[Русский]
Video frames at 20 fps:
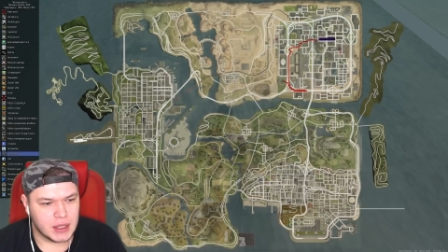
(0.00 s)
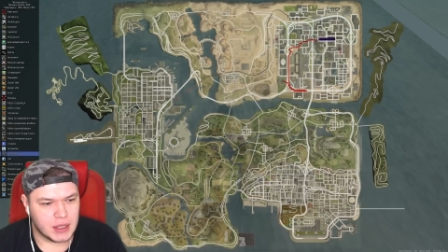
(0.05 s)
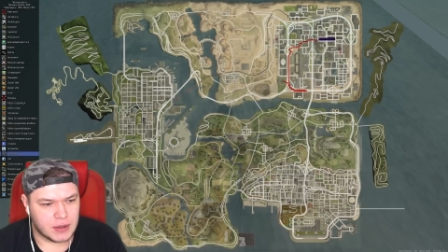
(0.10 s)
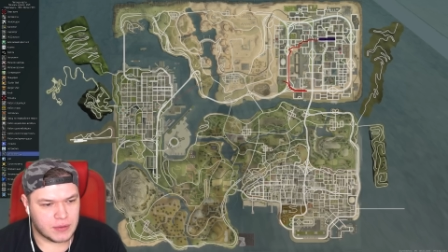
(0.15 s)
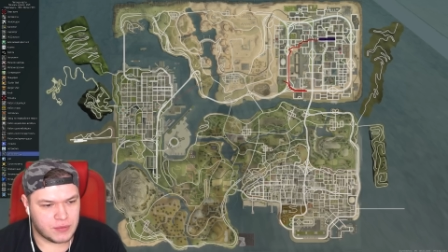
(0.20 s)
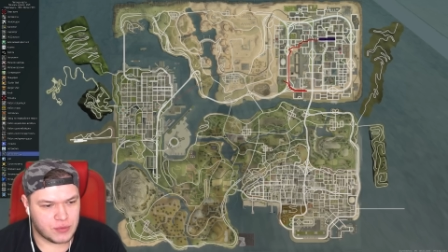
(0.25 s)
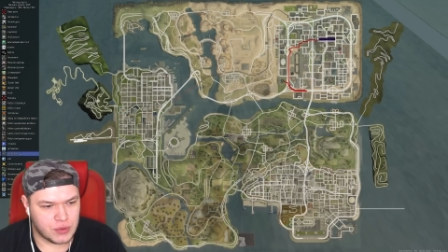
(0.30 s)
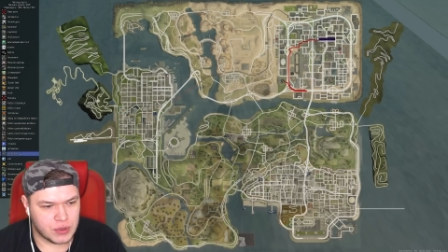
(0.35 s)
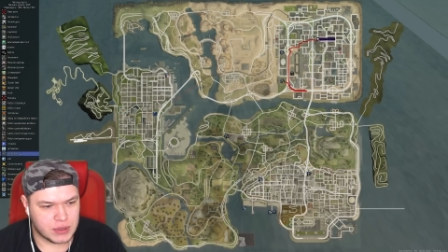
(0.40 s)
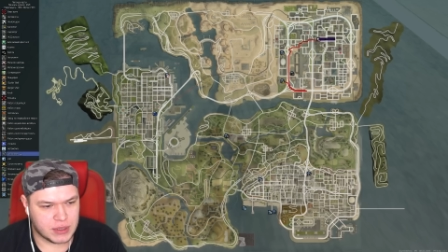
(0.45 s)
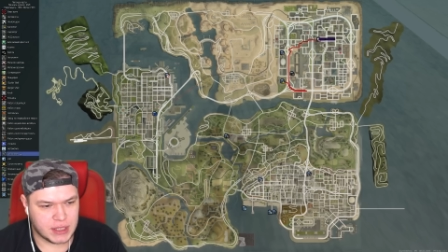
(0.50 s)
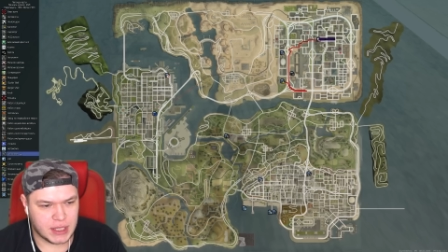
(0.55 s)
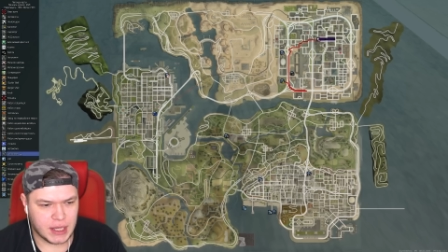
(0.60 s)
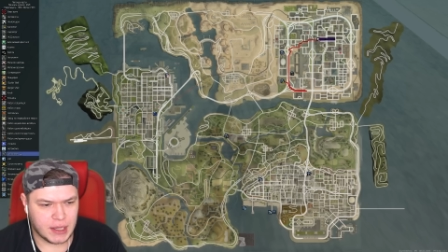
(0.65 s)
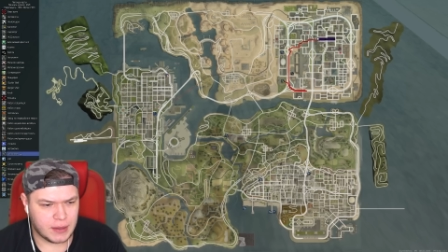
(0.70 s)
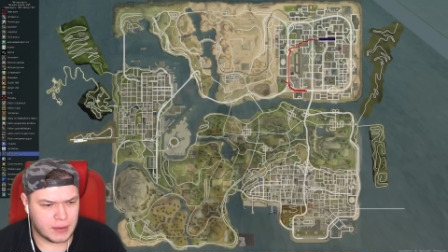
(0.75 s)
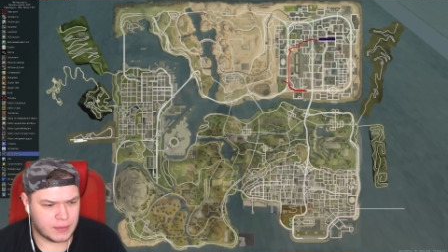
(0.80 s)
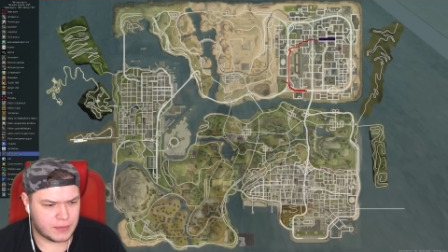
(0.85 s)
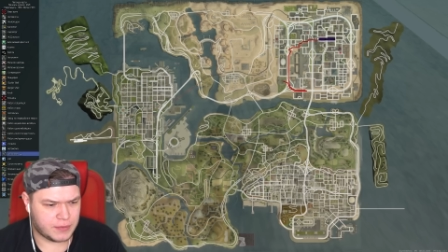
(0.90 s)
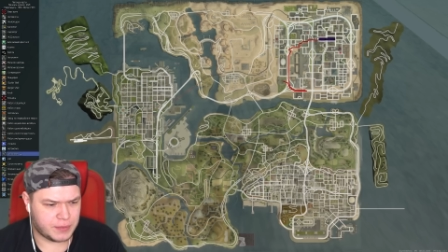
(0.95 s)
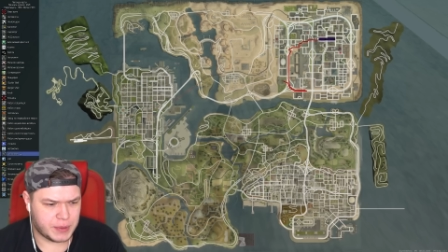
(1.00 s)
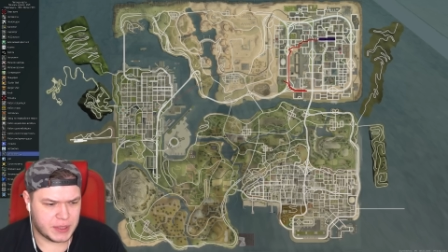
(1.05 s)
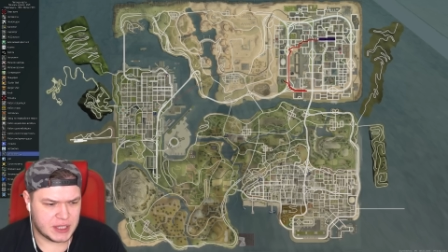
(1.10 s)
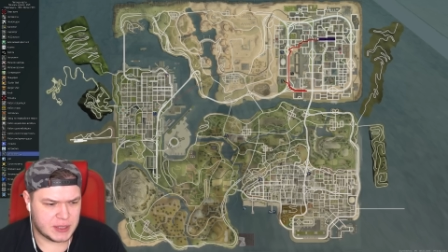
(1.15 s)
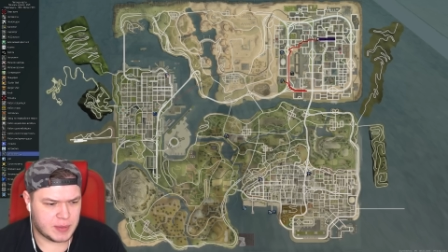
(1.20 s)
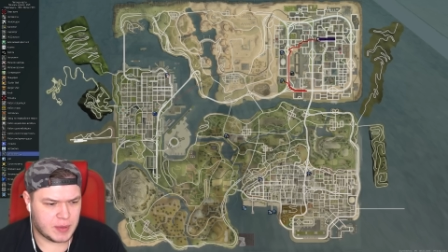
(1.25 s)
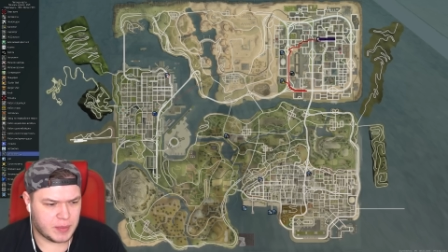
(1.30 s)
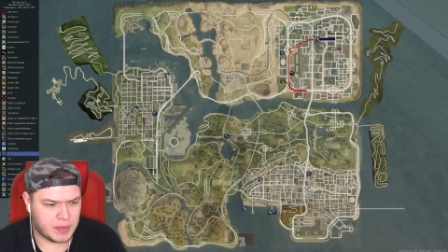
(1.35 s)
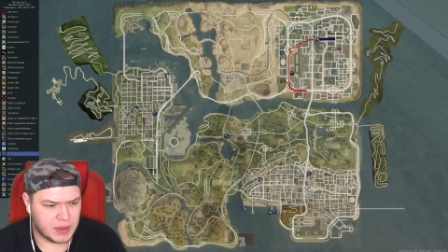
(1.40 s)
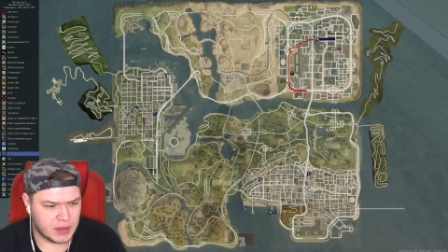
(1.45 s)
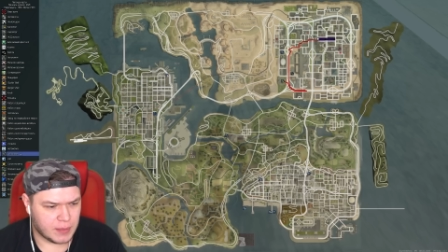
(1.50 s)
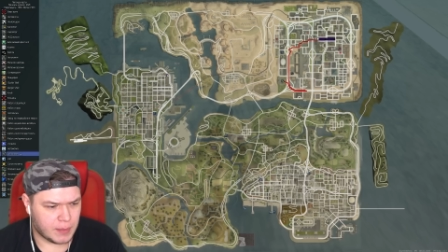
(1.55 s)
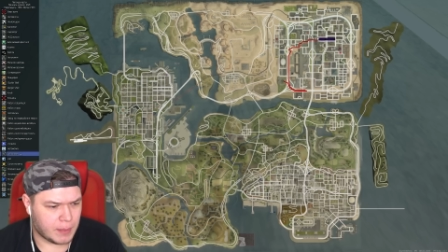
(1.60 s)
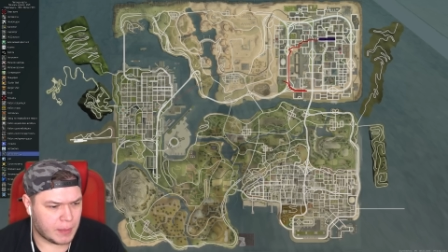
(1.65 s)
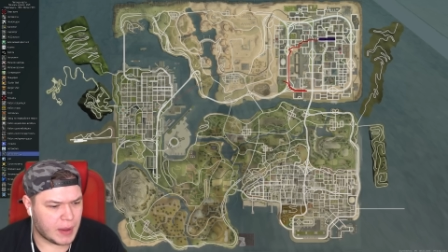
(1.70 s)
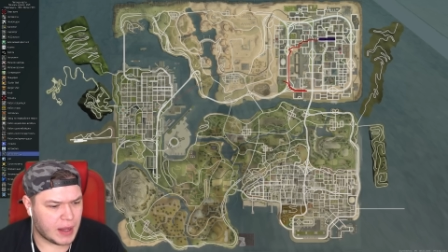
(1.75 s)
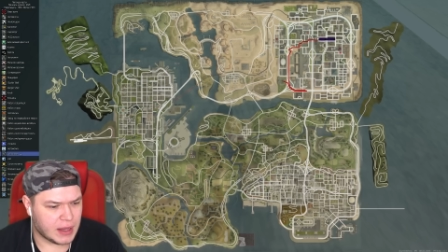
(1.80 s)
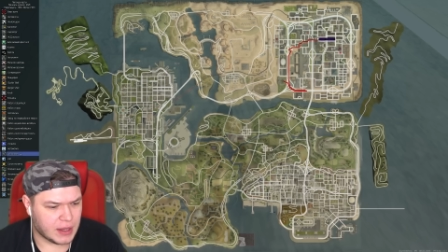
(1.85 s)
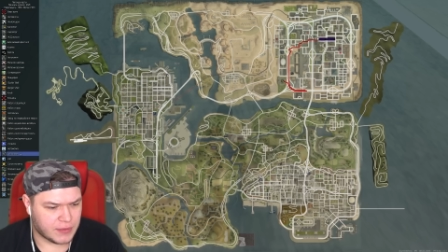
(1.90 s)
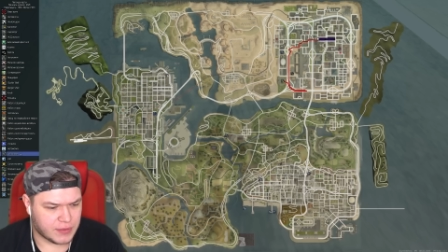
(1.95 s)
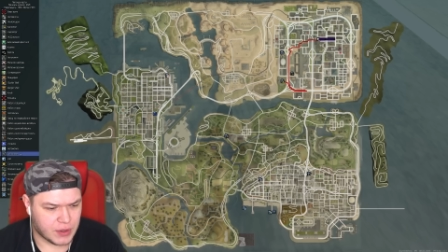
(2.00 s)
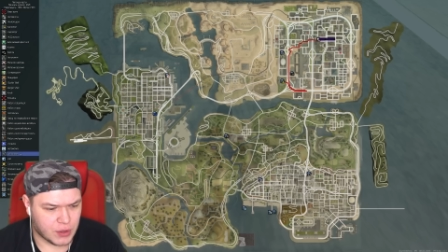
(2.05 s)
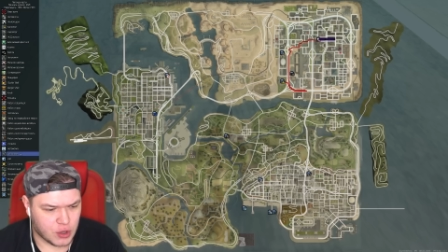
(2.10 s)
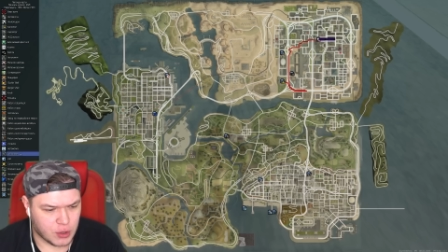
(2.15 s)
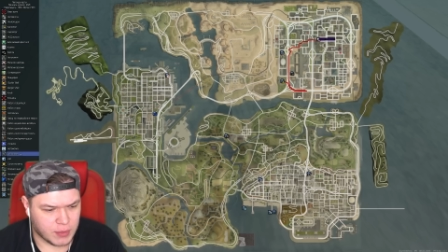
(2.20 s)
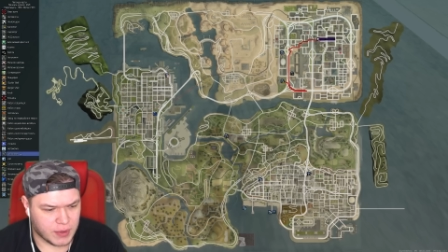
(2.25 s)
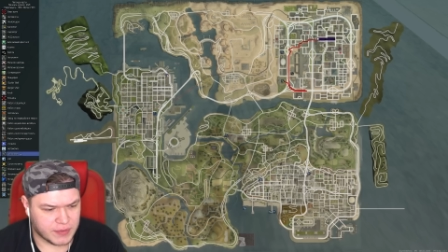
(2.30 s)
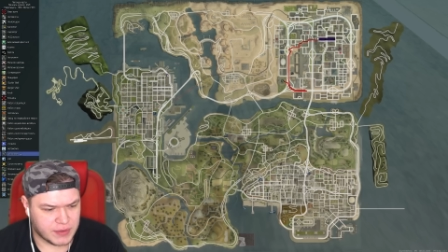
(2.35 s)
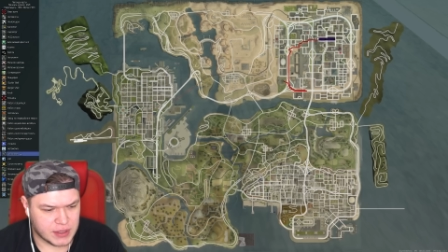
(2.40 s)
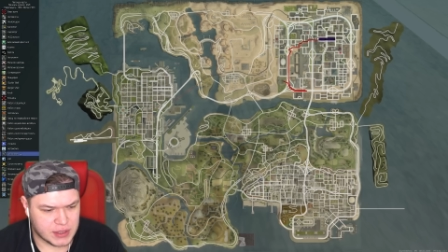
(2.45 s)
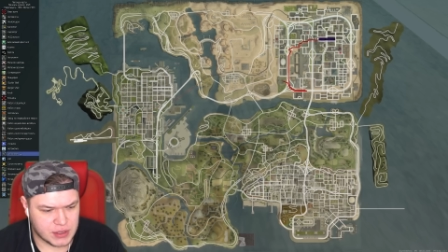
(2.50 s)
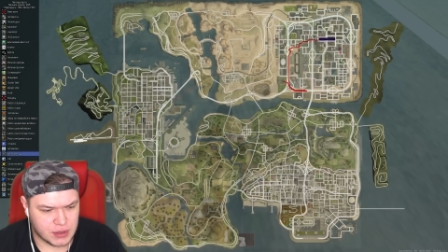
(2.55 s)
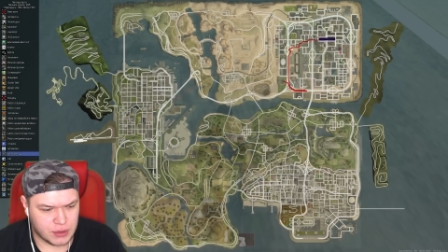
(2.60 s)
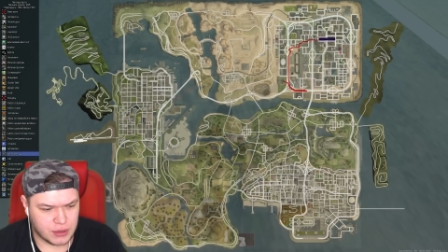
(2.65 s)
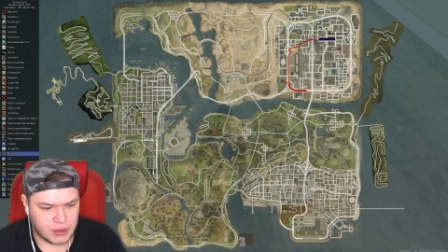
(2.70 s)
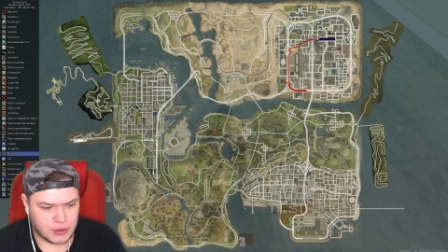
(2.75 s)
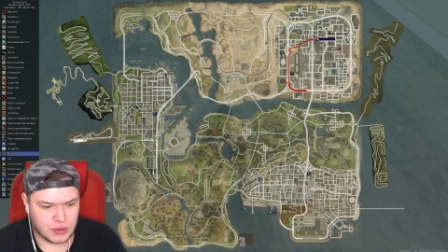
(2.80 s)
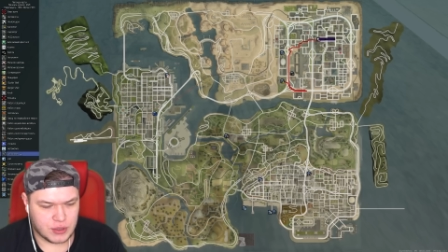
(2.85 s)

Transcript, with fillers: Вот, я, в принципе, был мало в каком автосалоне,